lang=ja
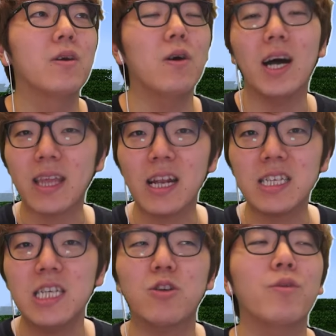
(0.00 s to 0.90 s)
新
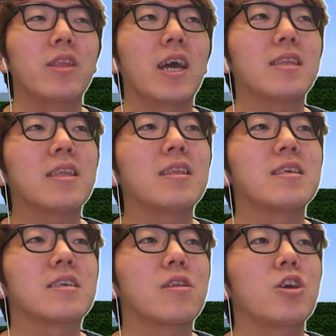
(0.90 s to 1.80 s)
しいと思ってやったん
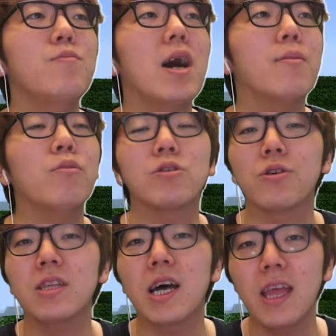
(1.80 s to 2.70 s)
ですけど、今はもう
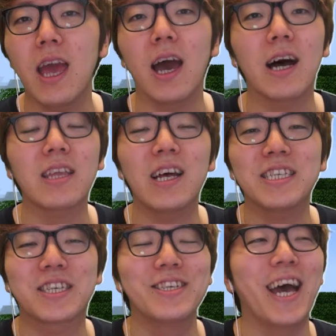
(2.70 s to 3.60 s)
そんなね、
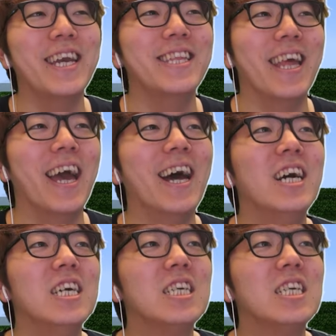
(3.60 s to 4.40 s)
新しくないんで、